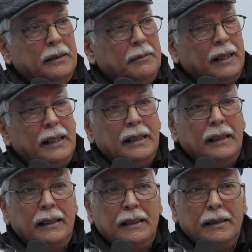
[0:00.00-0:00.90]

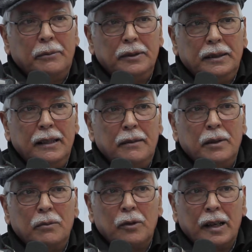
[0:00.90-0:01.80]
معناها لابد
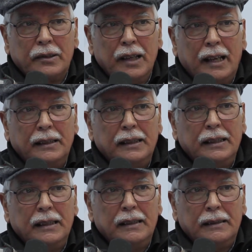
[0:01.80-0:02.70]
من مراجعة
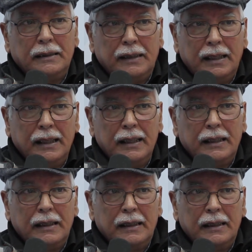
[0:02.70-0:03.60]

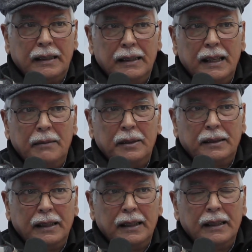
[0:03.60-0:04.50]
تاريخ كتاب
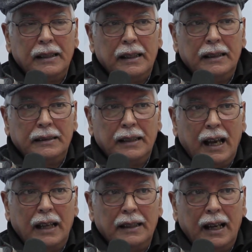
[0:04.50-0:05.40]
التاريخ
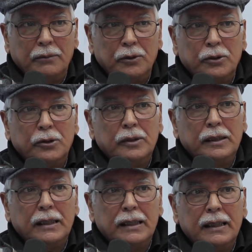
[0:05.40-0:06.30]
الاتحاد العام
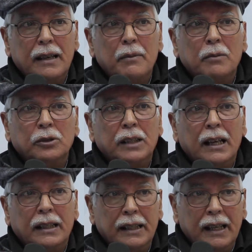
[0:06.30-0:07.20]
الشغلي كتابة
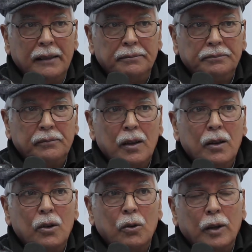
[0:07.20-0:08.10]
متأنية
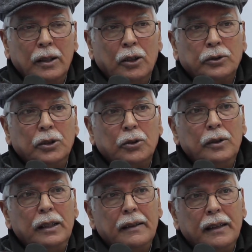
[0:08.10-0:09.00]
ونعطي
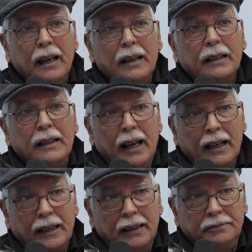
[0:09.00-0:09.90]
كل ذي حق حقه